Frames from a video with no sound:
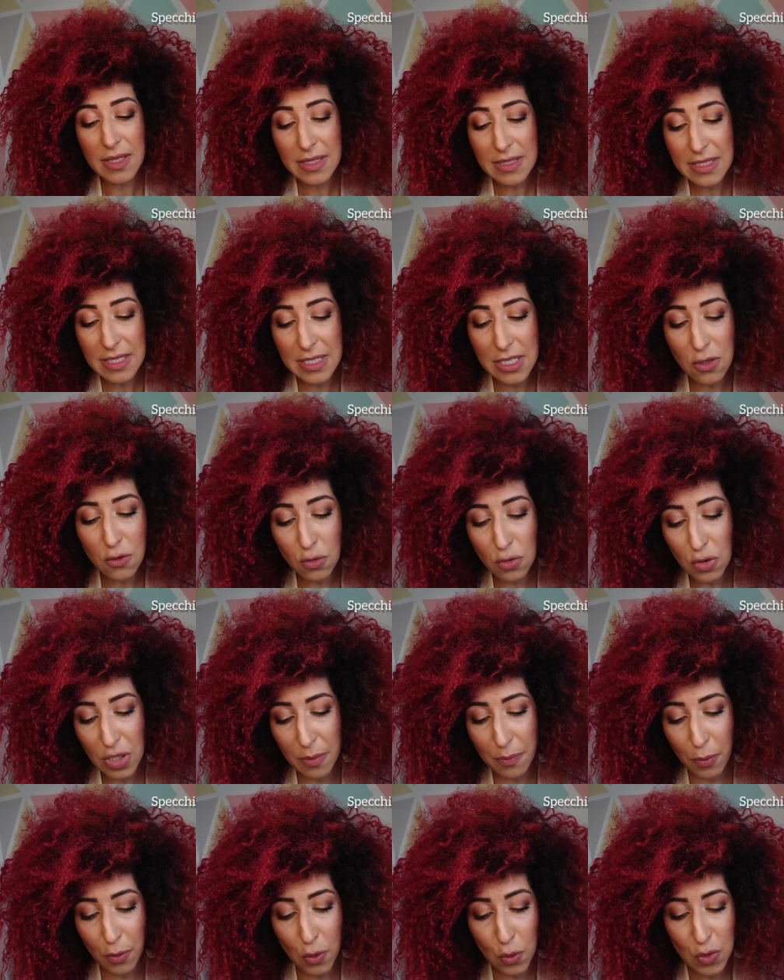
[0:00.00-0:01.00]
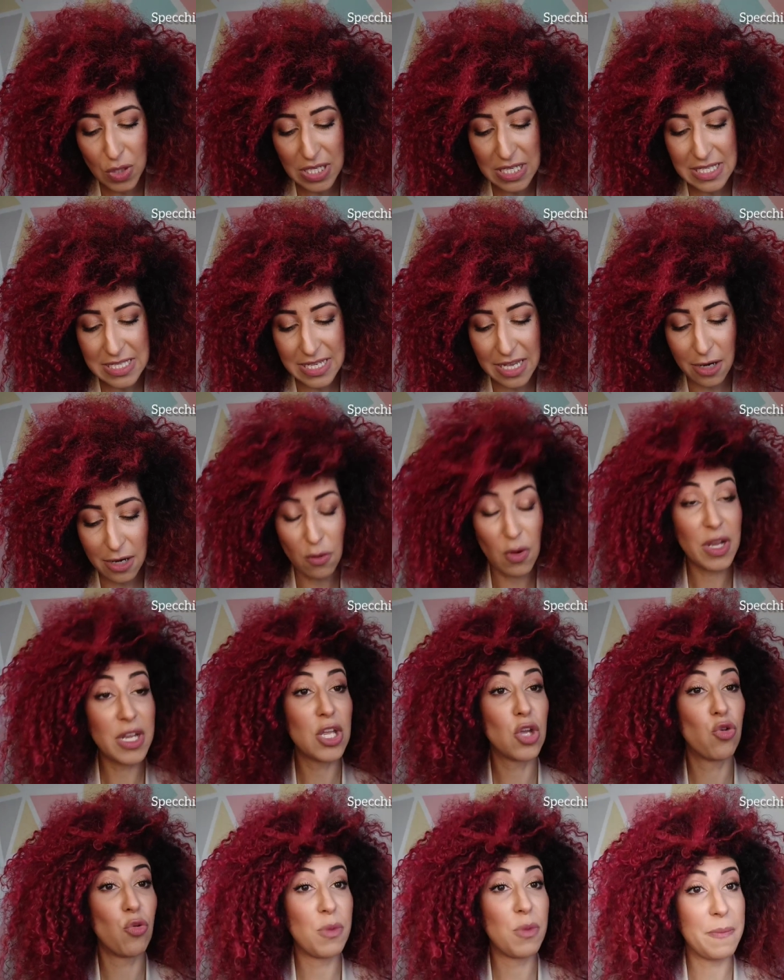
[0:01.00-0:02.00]
ti dicono che puoi utilizzarlo
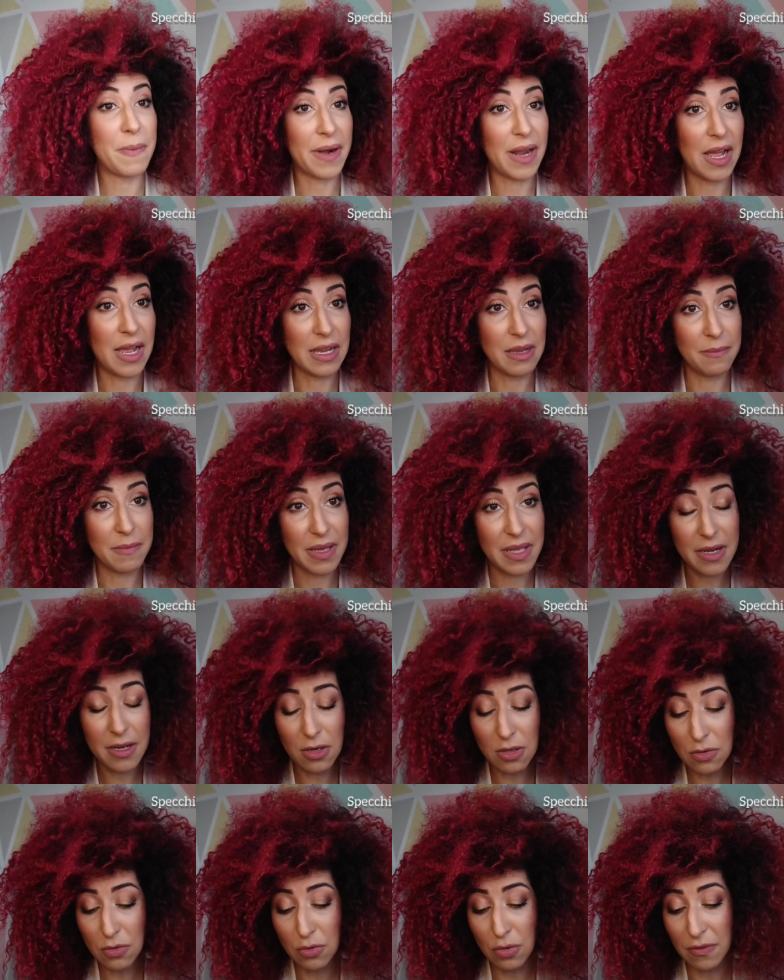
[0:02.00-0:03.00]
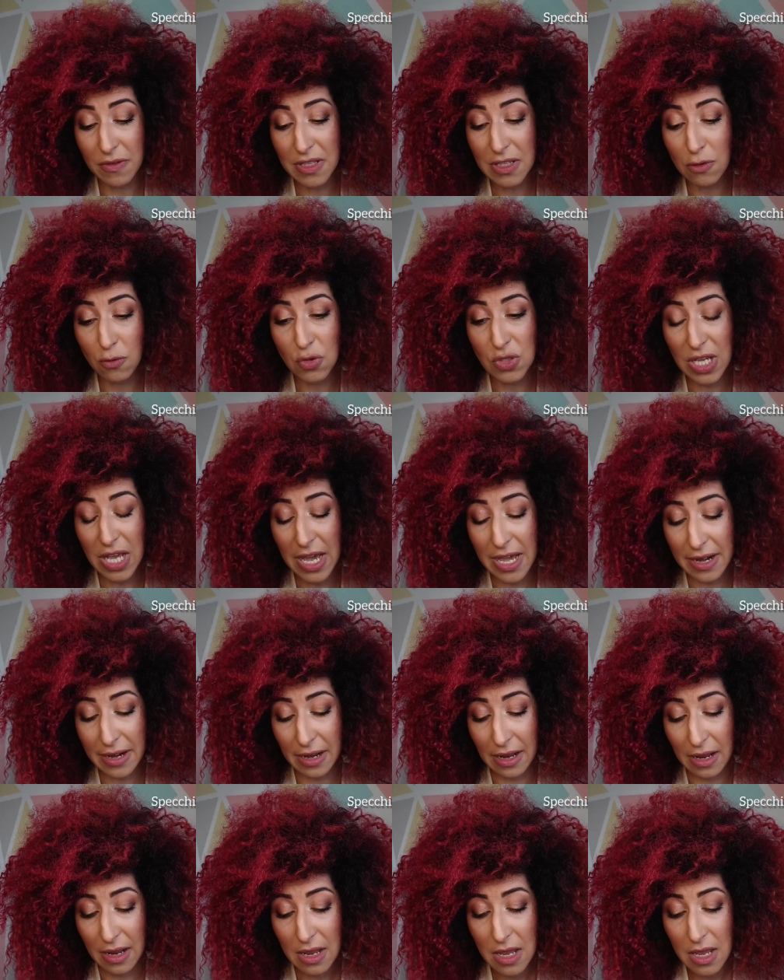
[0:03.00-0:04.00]
anche come primer, dovete
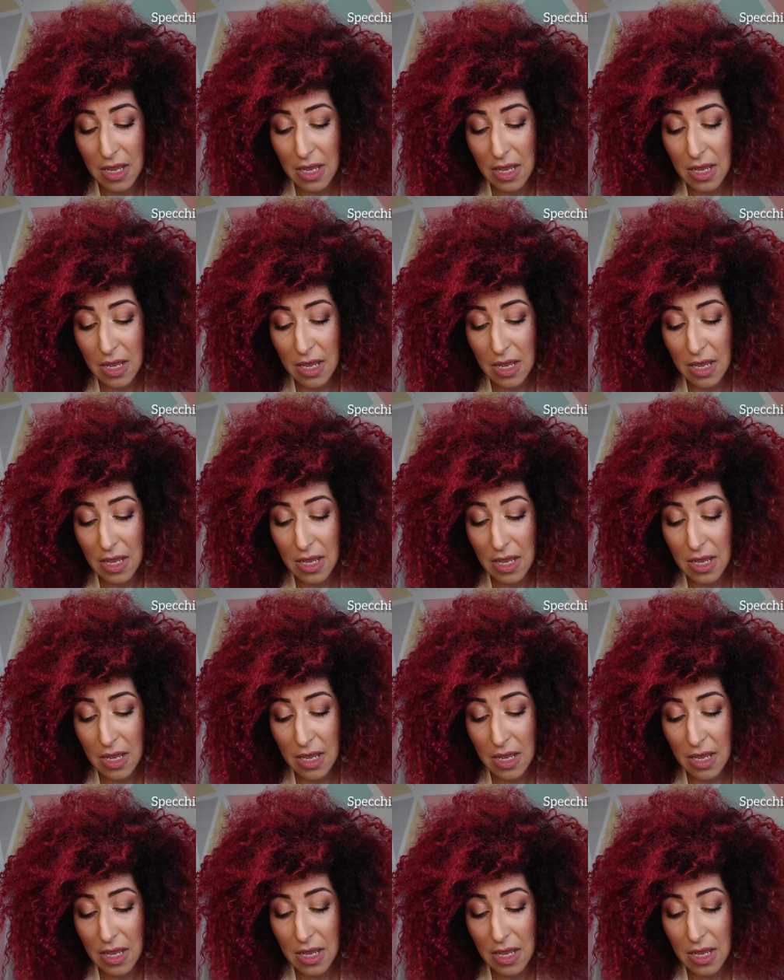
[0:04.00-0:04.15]
usare